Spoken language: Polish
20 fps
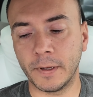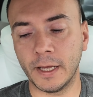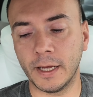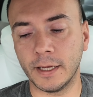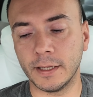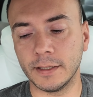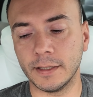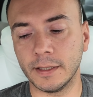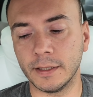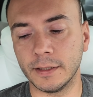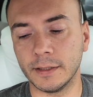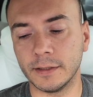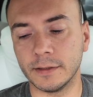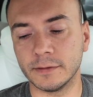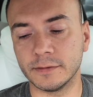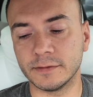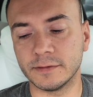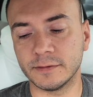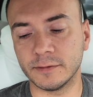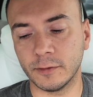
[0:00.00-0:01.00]

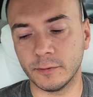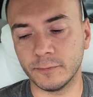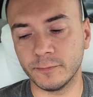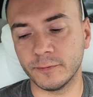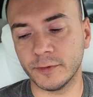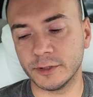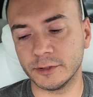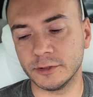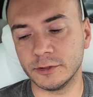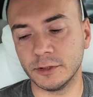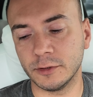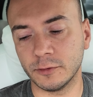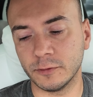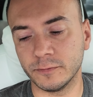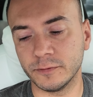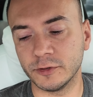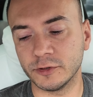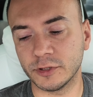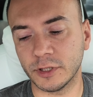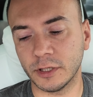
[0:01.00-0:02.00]
ale są właśnie
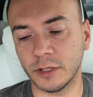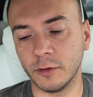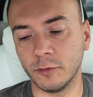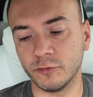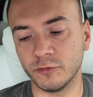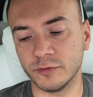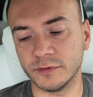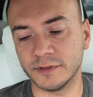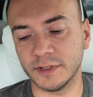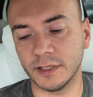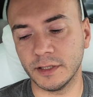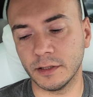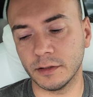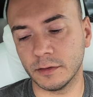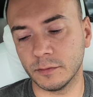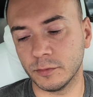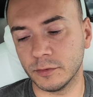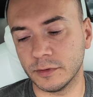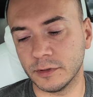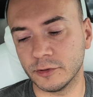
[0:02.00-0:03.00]
również takie
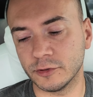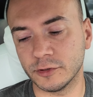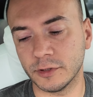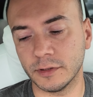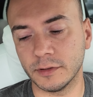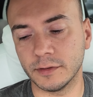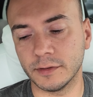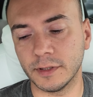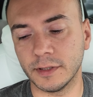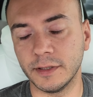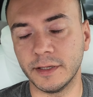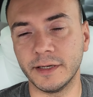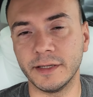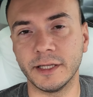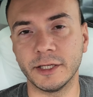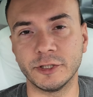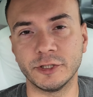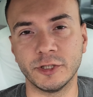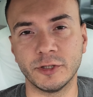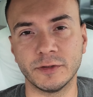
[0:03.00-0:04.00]
urządzenia, no bo też ten, ten
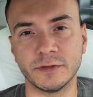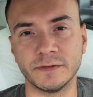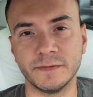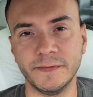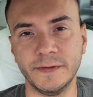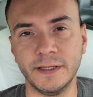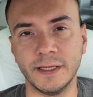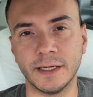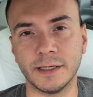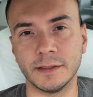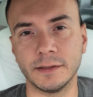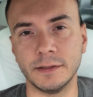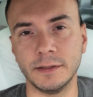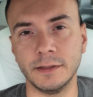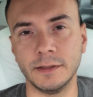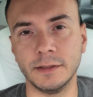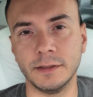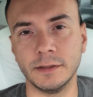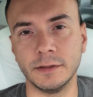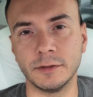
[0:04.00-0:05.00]
rynek się rozwija
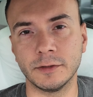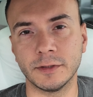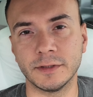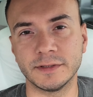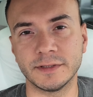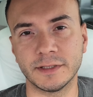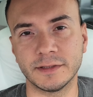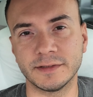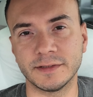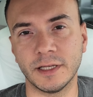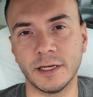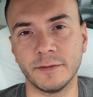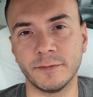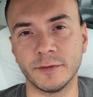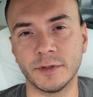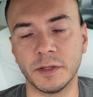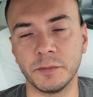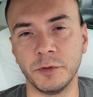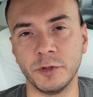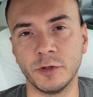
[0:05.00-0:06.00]
i to jest jak z
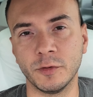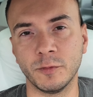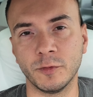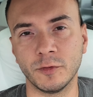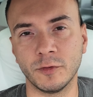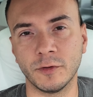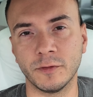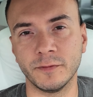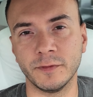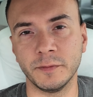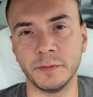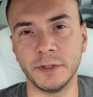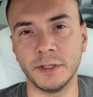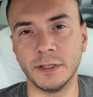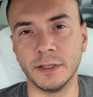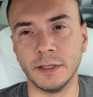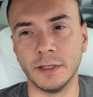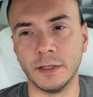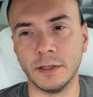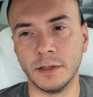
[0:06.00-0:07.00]
telefonami
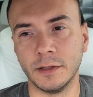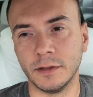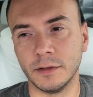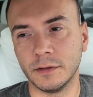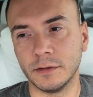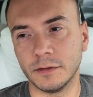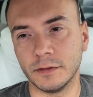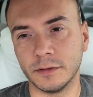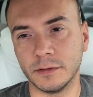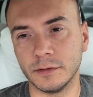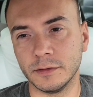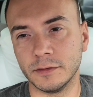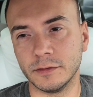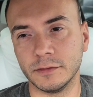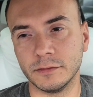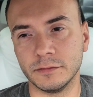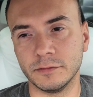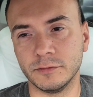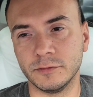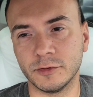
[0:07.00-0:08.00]
komórkowymi
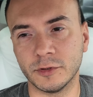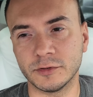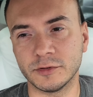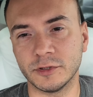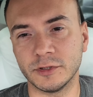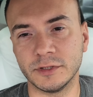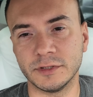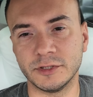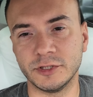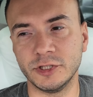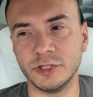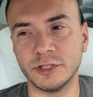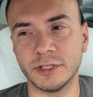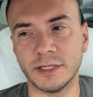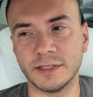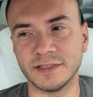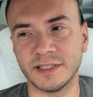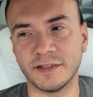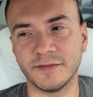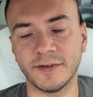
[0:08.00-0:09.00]
Y, to, co jest
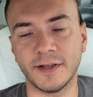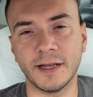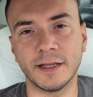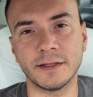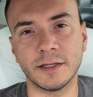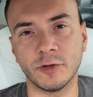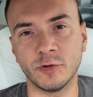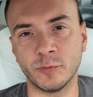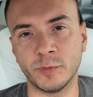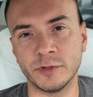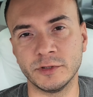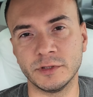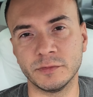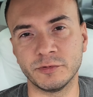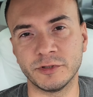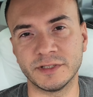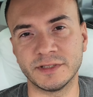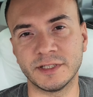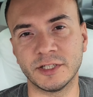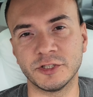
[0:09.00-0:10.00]
dzisiaj, za dwa lata już
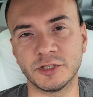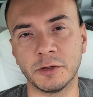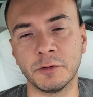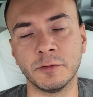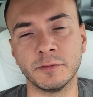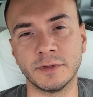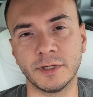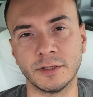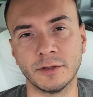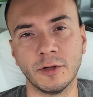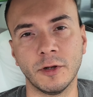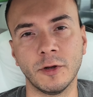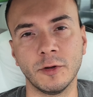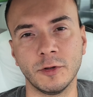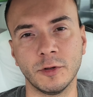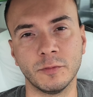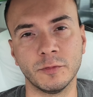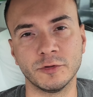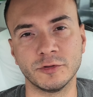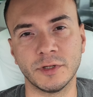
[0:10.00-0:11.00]
będzie przestarzałą
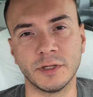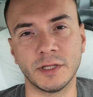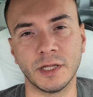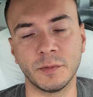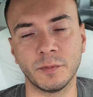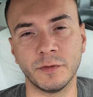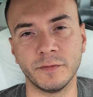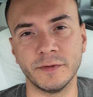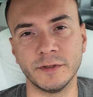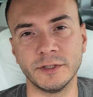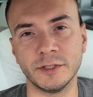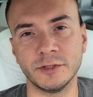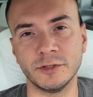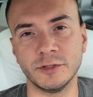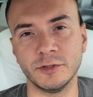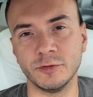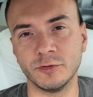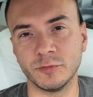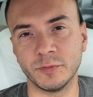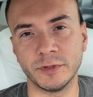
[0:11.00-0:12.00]
technologią, można tak
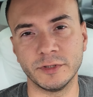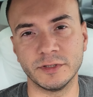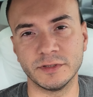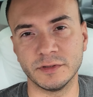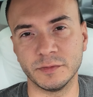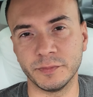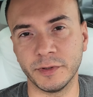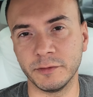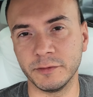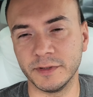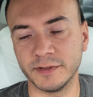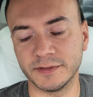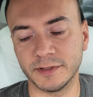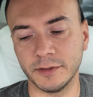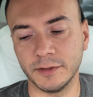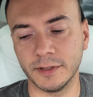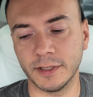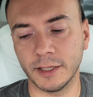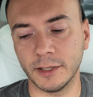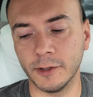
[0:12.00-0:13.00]
powiedzieć, i już będzie zupełnie
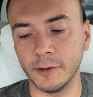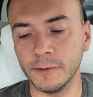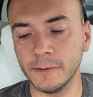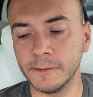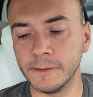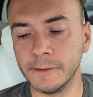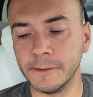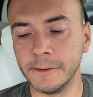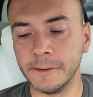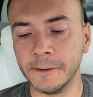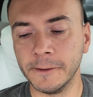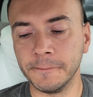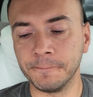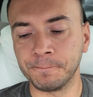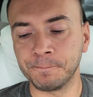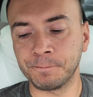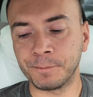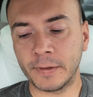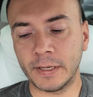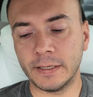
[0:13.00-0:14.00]
co innego.
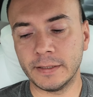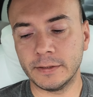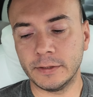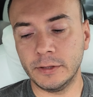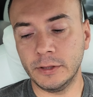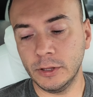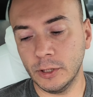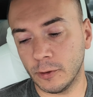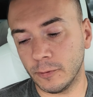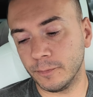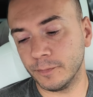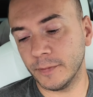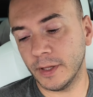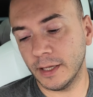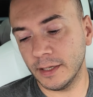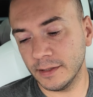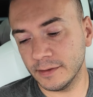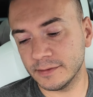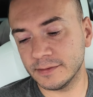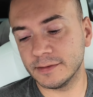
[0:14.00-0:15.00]
No,
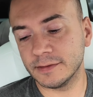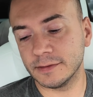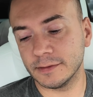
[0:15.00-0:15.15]
ale